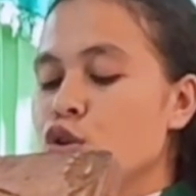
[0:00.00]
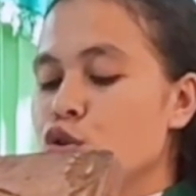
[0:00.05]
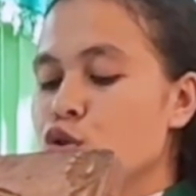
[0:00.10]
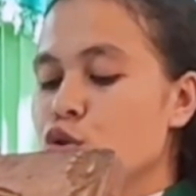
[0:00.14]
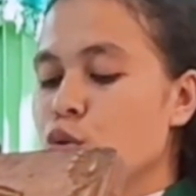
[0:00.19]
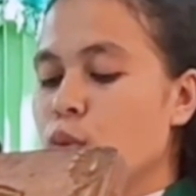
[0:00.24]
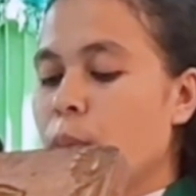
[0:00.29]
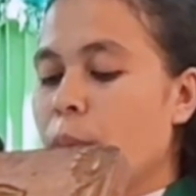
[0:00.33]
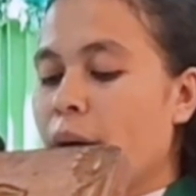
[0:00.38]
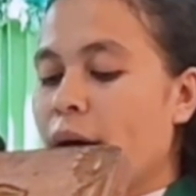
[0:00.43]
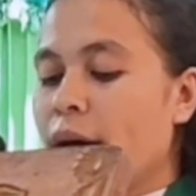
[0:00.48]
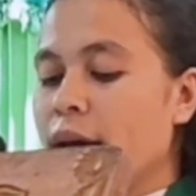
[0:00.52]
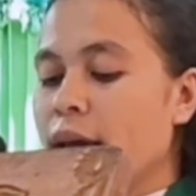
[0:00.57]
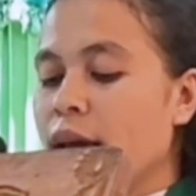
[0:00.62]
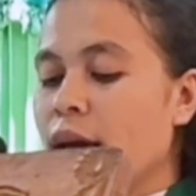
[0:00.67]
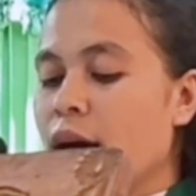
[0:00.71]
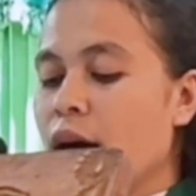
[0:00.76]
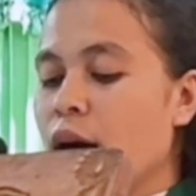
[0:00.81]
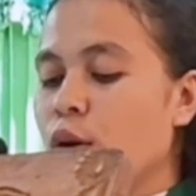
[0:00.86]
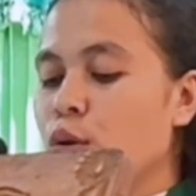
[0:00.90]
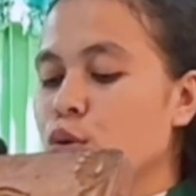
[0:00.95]

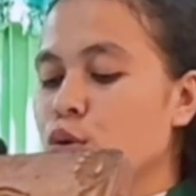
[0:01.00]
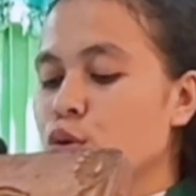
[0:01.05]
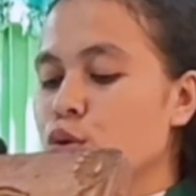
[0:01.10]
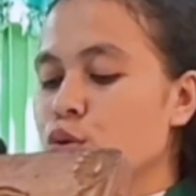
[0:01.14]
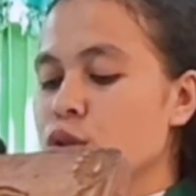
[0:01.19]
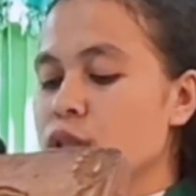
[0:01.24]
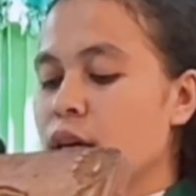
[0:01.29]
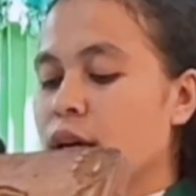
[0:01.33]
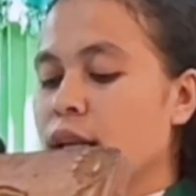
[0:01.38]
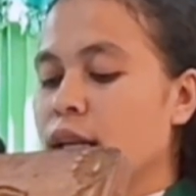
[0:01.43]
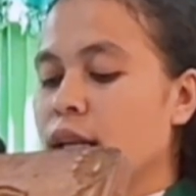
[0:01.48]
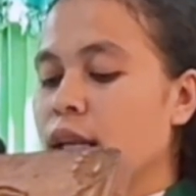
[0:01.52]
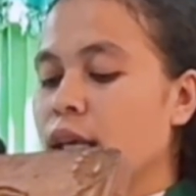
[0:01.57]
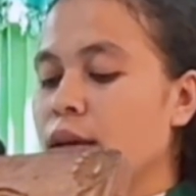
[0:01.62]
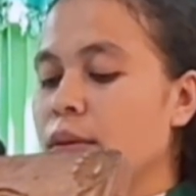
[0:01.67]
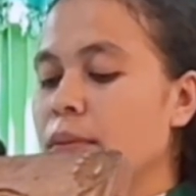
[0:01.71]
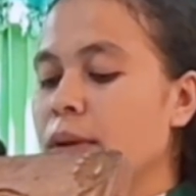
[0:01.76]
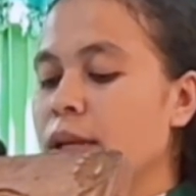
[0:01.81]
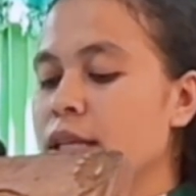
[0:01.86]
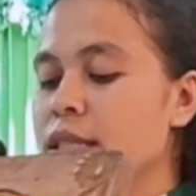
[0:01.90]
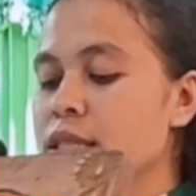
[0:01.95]
supaya utusan
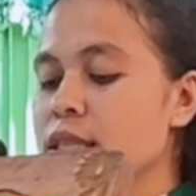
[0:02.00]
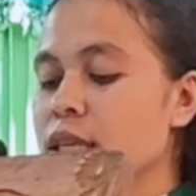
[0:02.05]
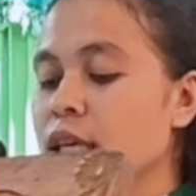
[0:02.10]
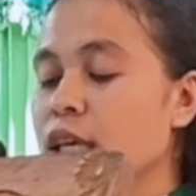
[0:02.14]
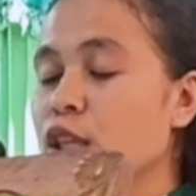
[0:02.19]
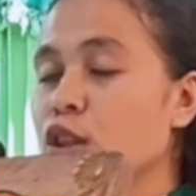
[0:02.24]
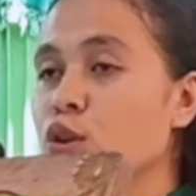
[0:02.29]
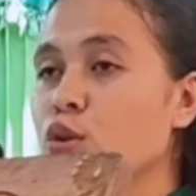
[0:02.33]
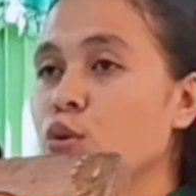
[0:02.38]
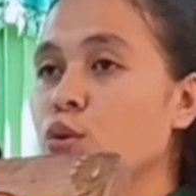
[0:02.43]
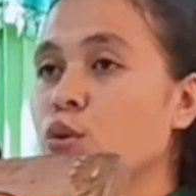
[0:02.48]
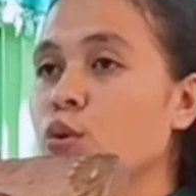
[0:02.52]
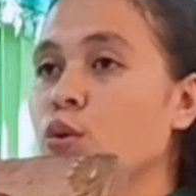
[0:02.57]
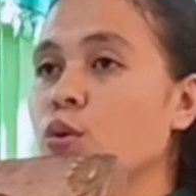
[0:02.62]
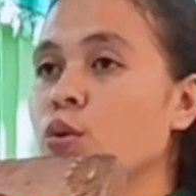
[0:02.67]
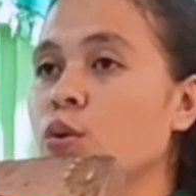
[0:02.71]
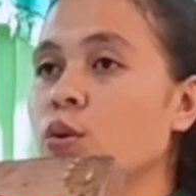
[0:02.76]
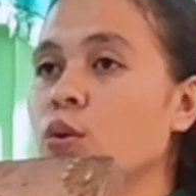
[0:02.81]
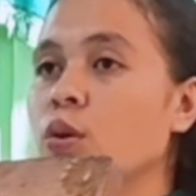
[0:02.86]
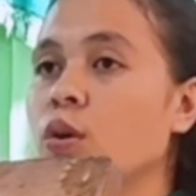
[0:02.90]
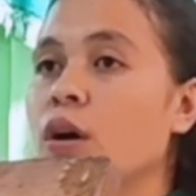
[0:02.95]
iblis itu
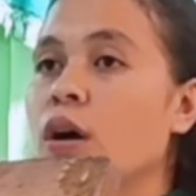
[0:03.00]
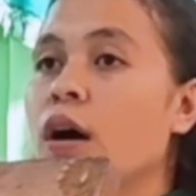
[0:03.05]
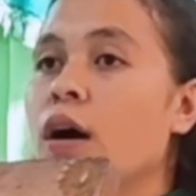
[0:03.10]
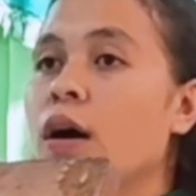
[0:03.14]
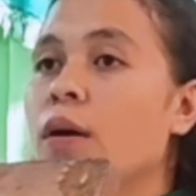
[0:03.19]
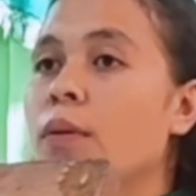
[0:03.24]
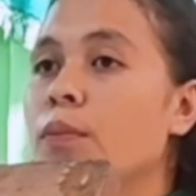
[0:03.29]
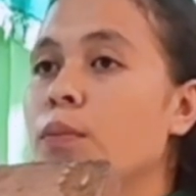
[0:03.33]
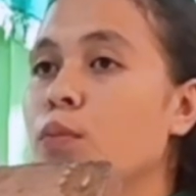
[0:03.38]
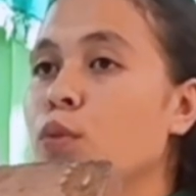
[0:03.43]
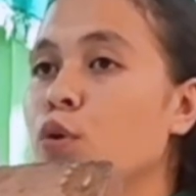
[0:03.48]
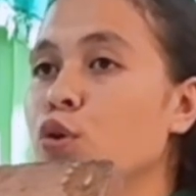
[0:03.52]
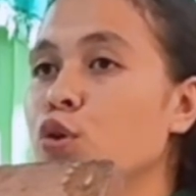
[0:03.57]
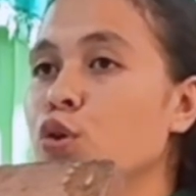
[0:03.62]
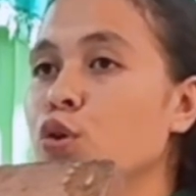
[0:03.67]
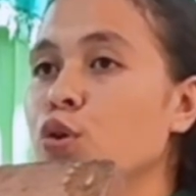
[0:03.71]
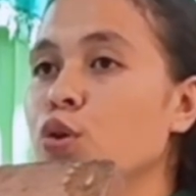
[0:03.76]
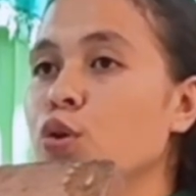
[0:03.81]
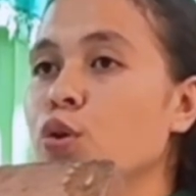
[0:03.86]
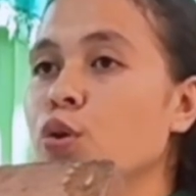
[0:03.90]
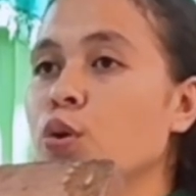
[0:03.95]

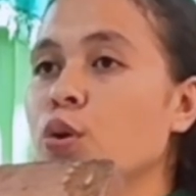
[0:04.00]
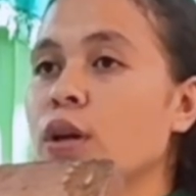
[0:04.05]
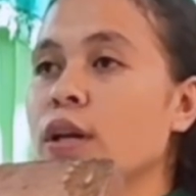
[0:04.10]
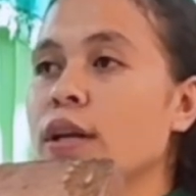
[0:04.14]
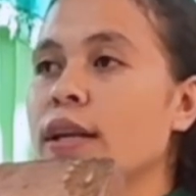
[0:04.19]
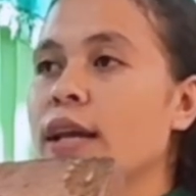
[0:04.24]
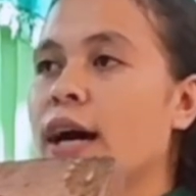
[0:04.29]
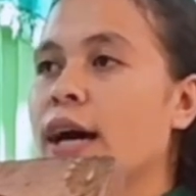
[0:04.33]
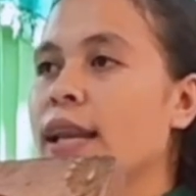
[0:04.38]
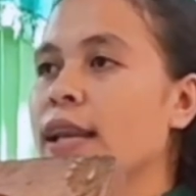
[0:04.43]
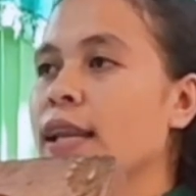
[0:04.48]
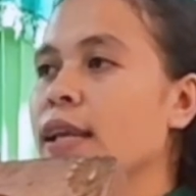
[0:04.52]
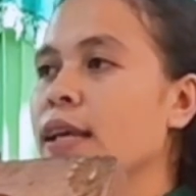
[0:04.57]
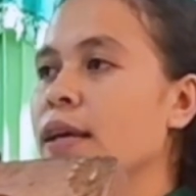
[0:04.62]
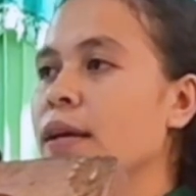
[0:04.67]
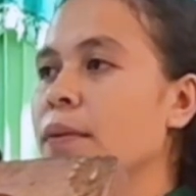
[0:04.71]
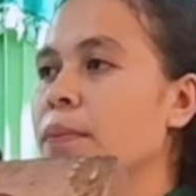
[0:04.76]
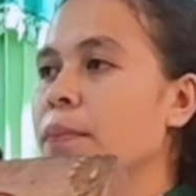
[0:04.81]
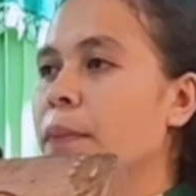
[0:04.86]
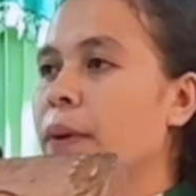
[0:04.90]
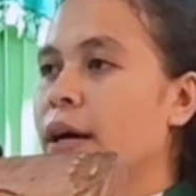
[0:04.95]
mundur
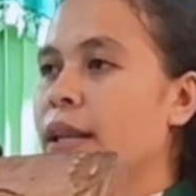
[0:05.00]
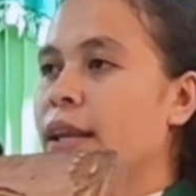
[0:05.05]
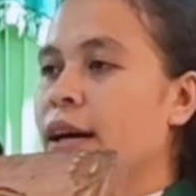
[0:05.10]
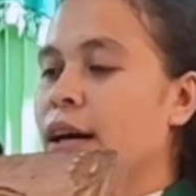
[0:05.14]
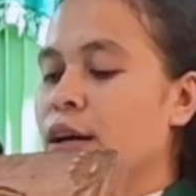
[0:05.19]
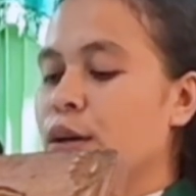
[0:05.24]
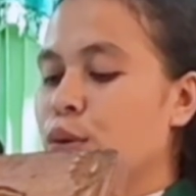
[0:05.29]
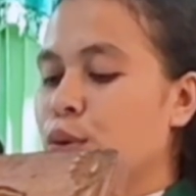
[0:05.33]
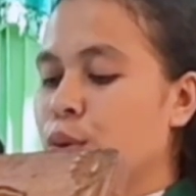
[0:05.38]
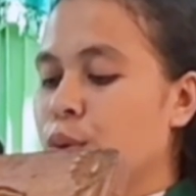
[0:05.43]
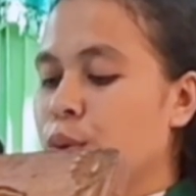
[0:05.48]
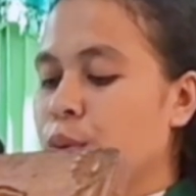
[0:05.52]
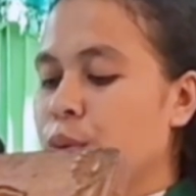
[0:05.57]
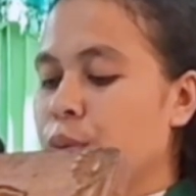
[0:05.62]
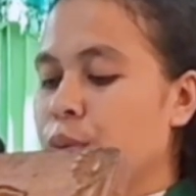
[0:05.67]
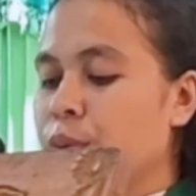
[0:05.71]
daripadaku.